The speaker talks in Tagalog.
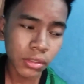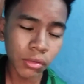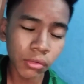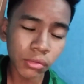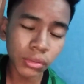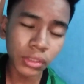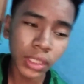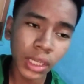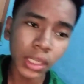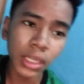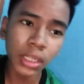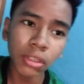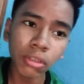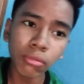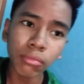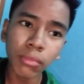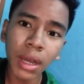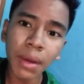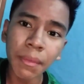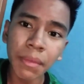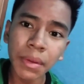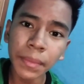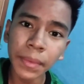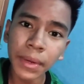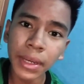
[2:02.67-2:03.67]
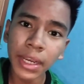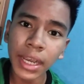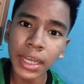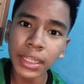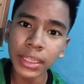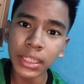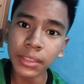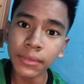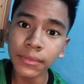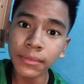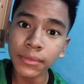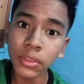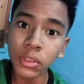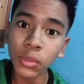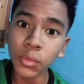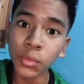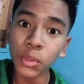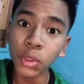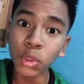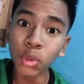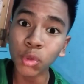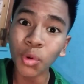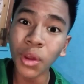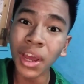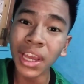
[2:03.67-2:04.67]
So, sana dumami pa ang ating
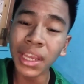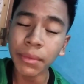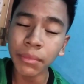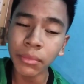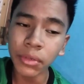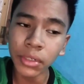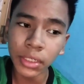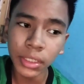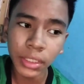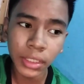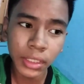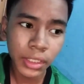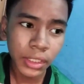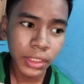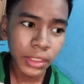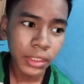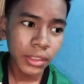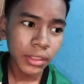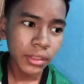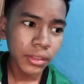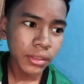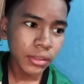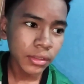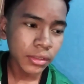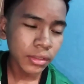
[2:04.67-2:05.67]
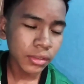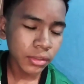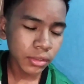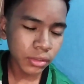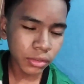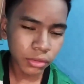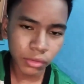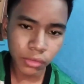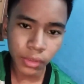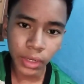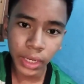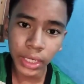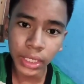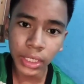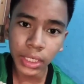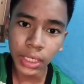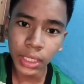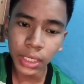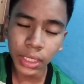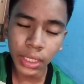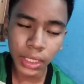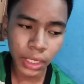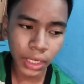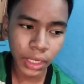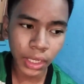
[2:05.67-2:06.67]
subscriber. So, ayun
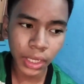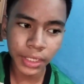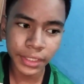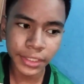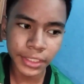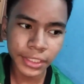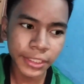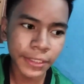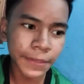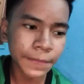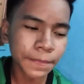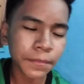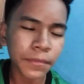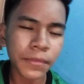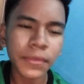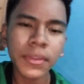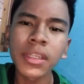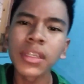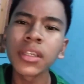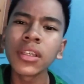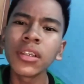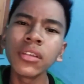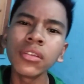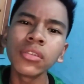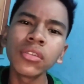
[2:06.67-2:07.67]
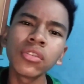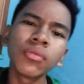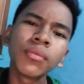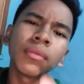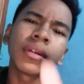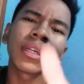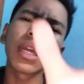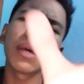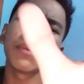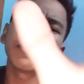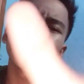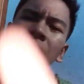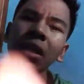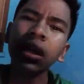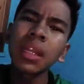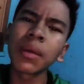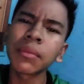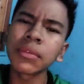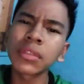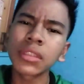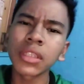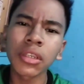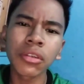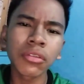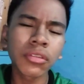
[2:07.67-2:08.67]
na nga guys. So, maraming
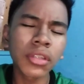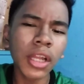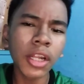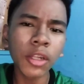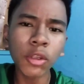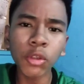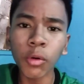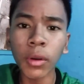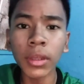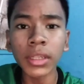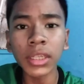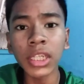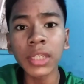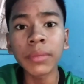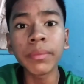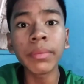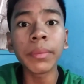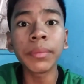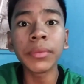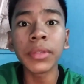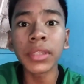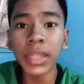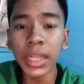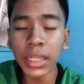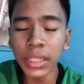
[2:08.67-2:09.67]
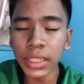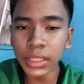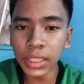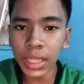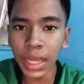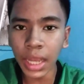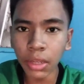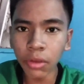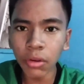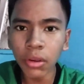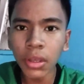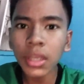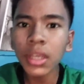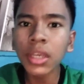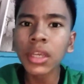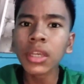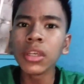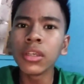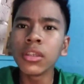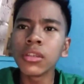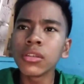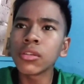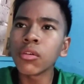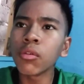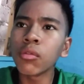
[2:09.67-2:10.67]
salamat sa inyo dahil 259 na tayo.
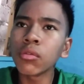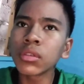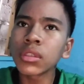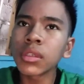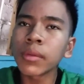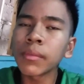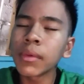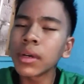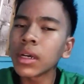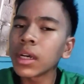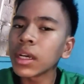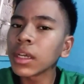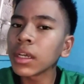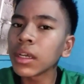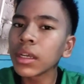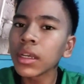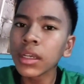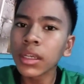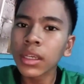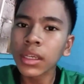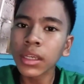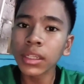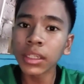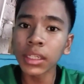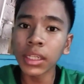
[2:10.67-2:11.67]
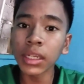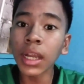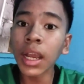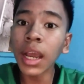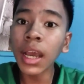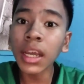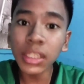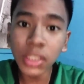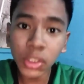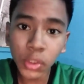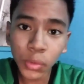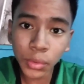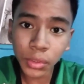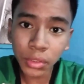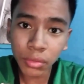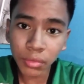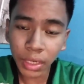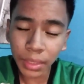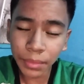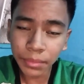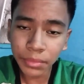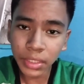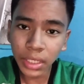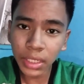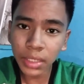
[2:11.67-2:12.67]
So, sa mga
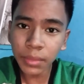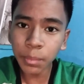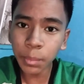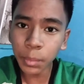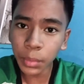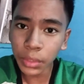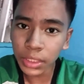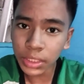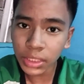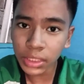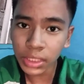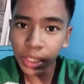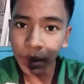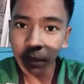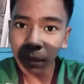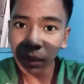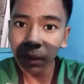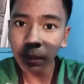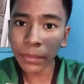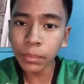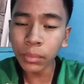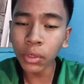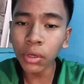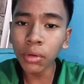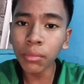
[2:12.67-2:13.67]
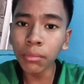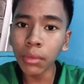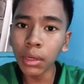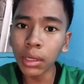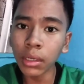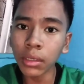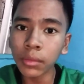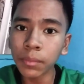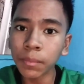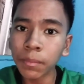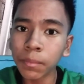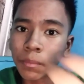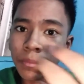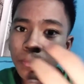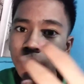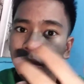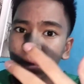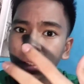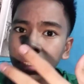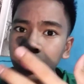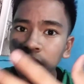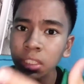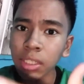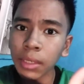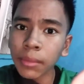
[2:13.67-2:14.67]
nag-unsubscribe dyan, please naman po
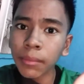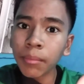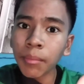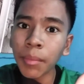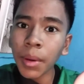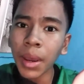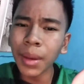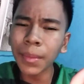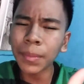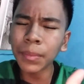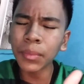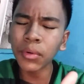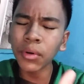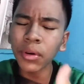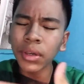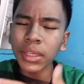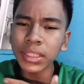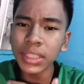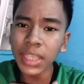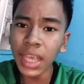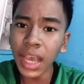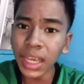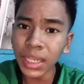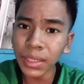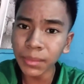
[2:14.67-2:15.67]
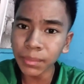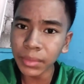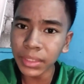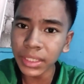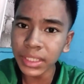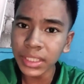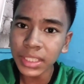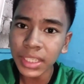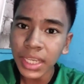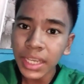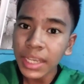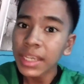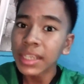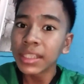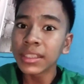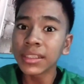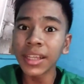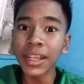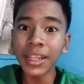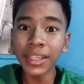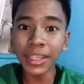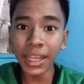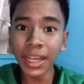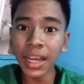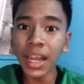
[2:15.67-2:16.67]
mag-sub back po kayo sa akin please.
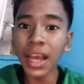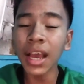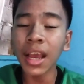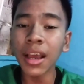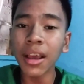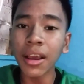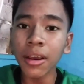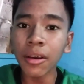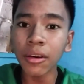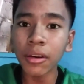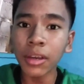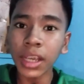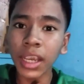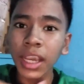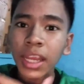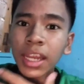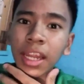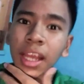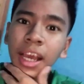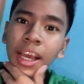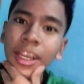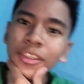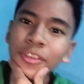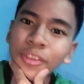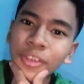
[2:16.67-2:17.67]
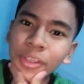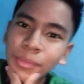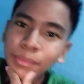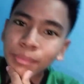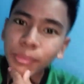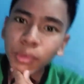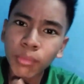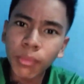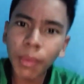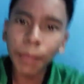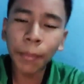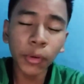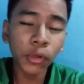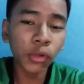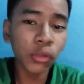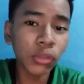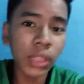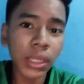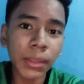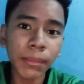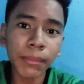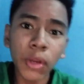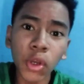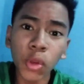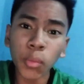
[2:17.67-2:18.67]
Dahil kailangan, kailangan nyo rin po mapanood
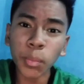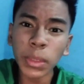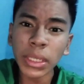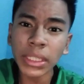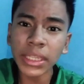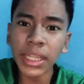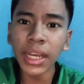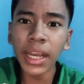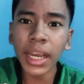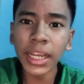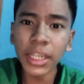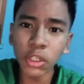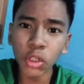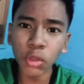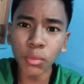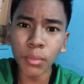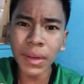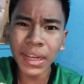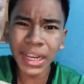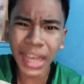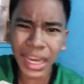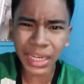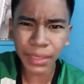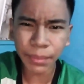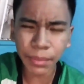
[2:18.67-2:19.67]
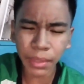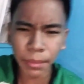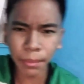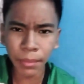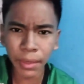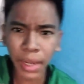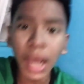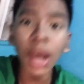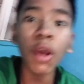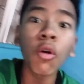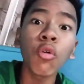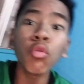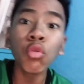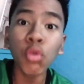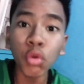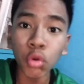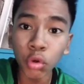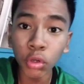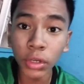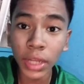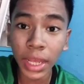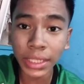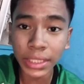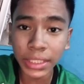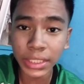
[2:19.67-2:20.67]
ang malupitang at lumagaan ang mga
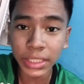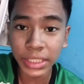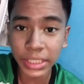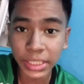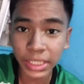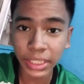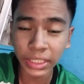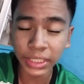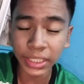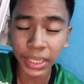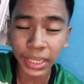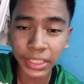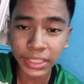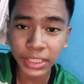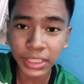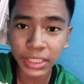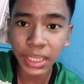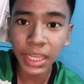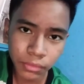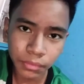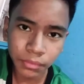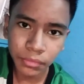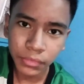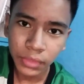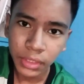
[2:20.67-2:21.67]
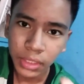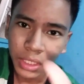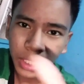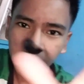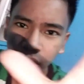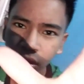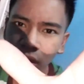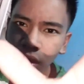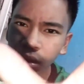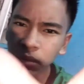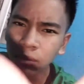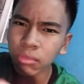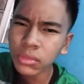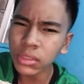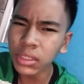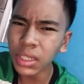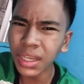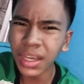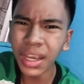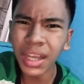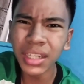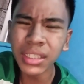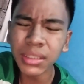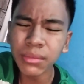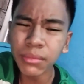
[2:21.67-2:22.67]
ulo natin dyan guys. So, ito lang muna
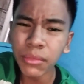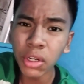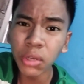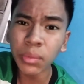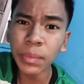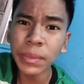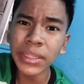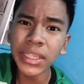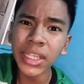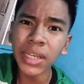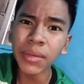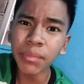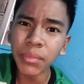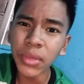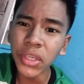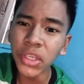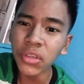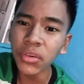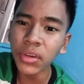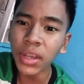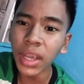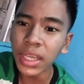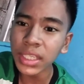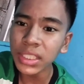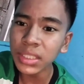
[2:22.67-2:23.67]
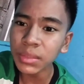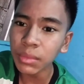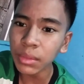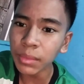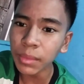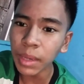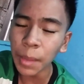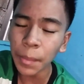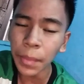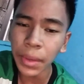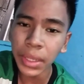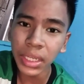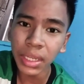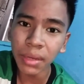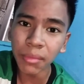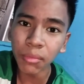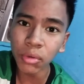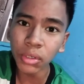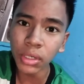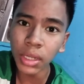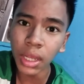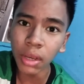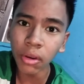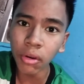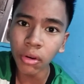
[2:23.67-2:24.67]
ang ating malupitang video guys. Magpapahinga
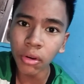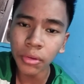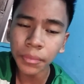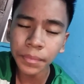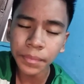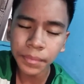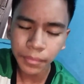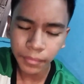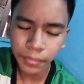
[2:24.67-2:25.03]
muna ako.